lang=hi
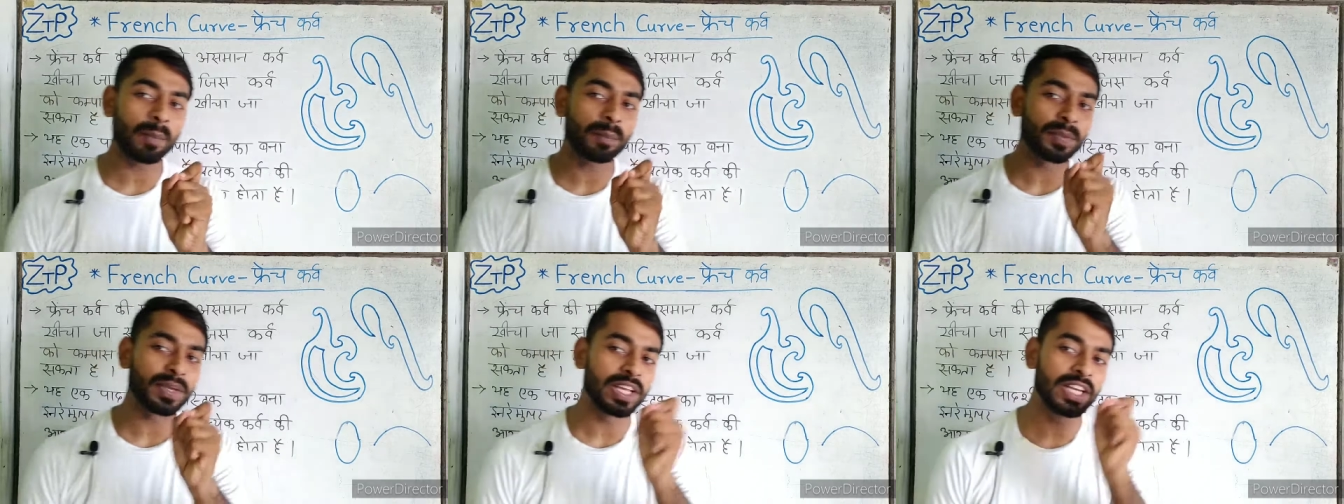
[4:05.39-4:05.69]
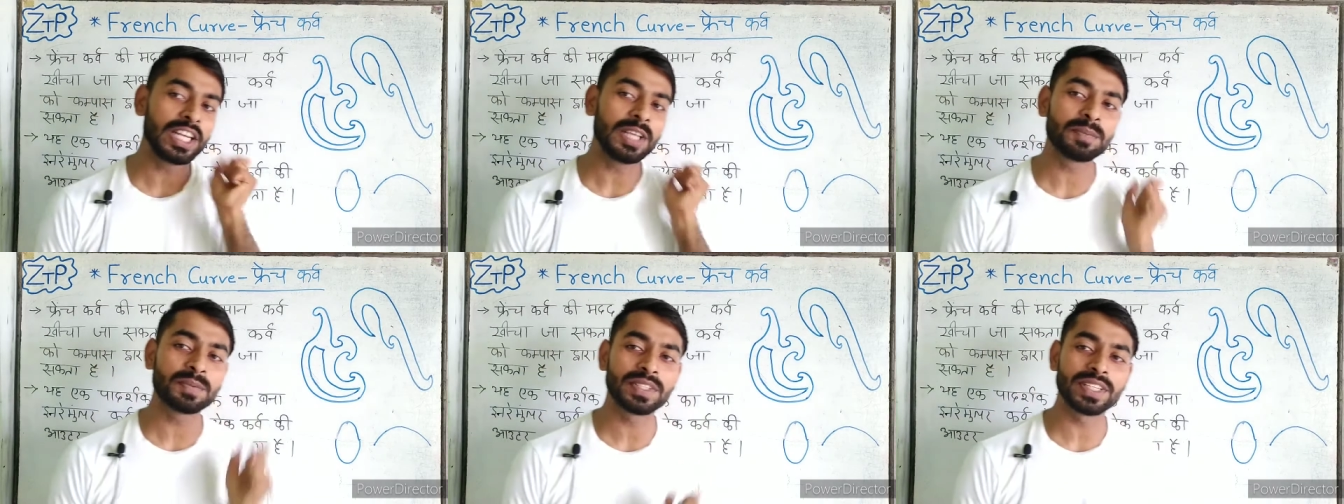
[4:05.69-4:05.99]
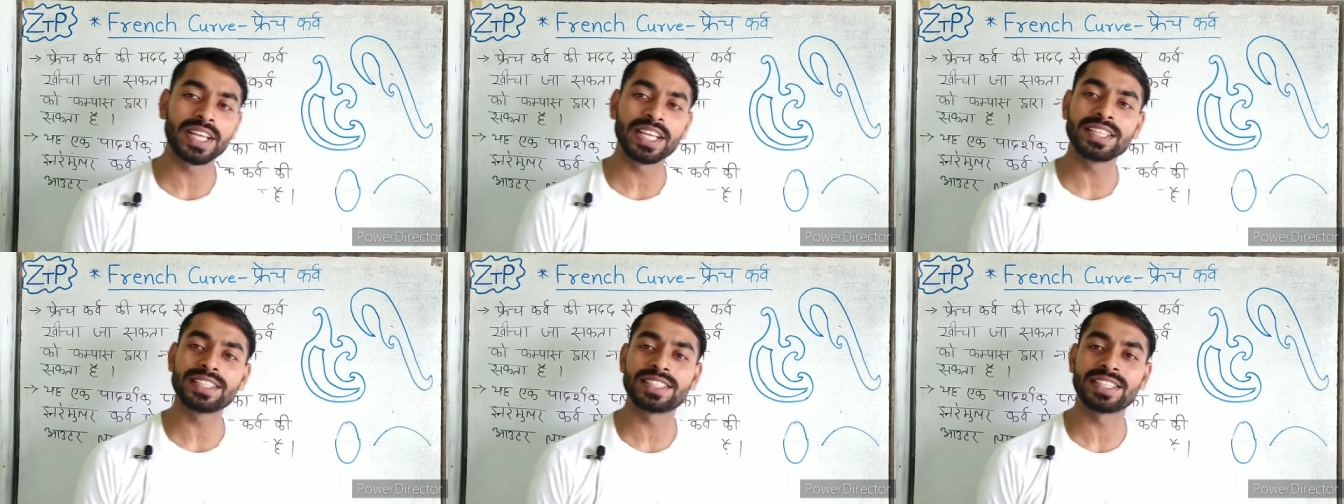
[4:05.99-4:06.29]
आप
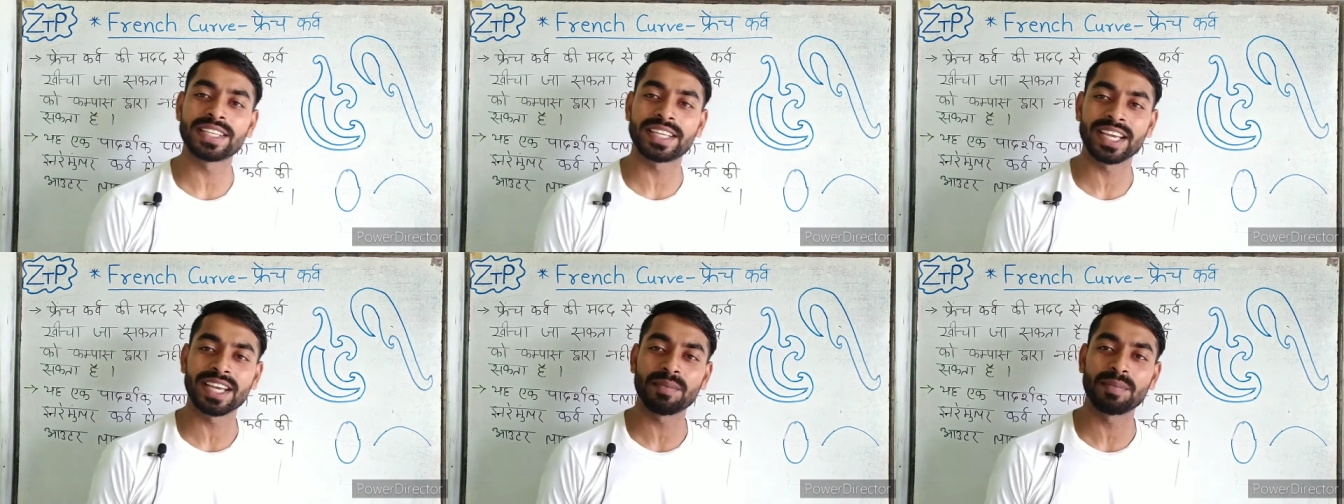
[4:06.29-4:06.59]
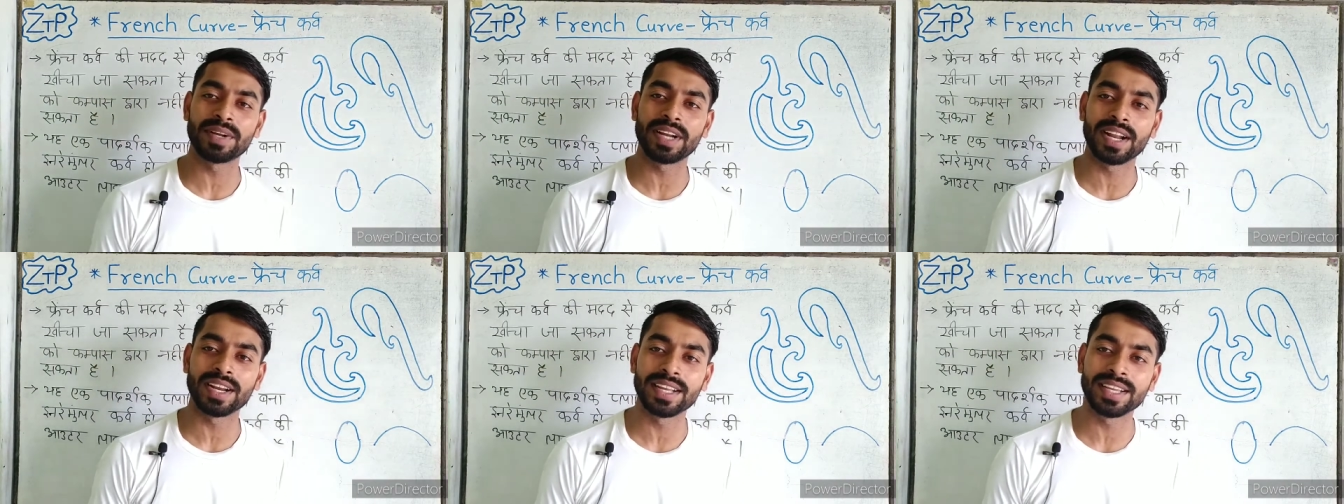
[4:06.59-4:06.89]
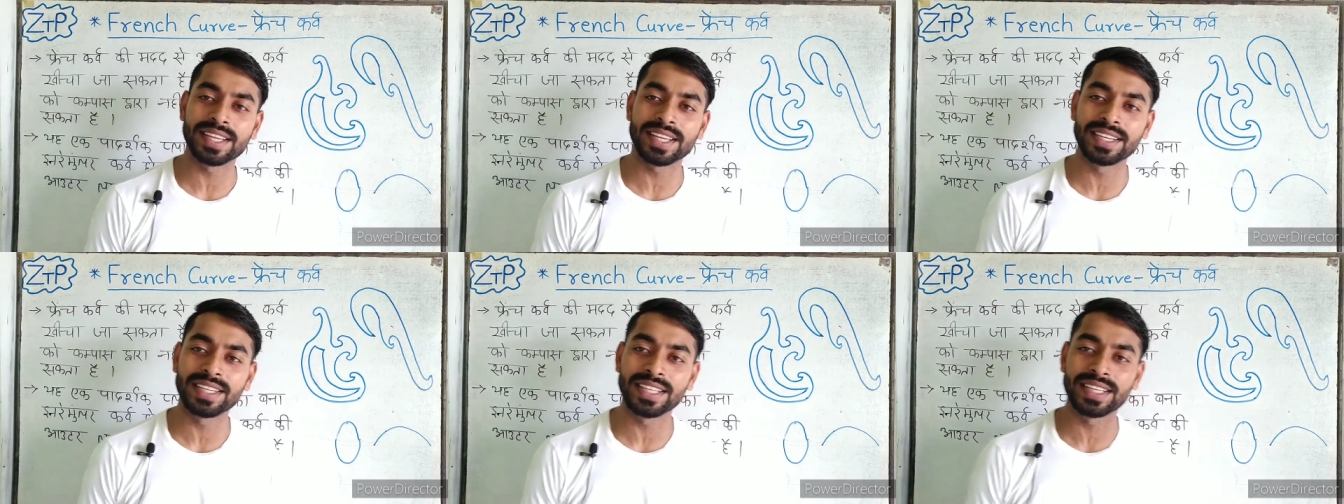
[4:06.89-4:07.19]
इलिप्स नहीं सीखे
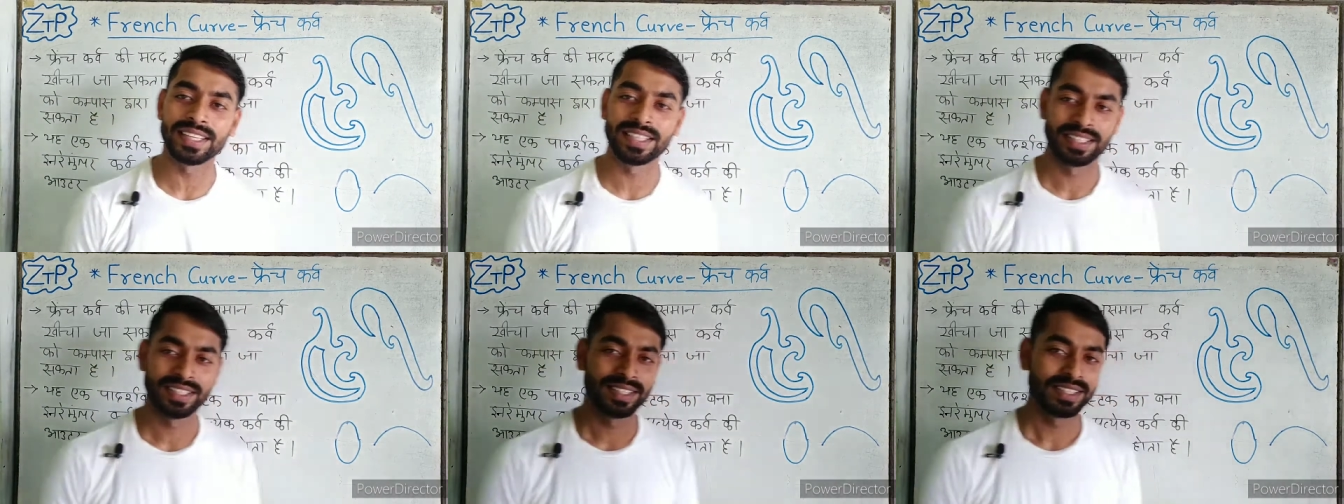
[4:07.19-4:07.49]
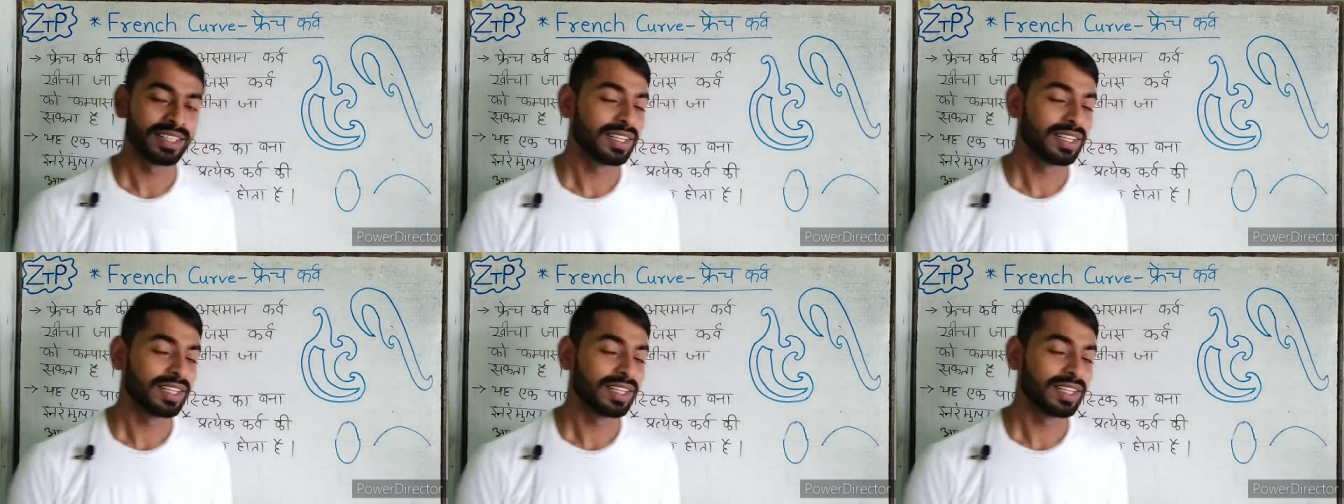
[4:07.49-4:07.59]
बनाने के लिए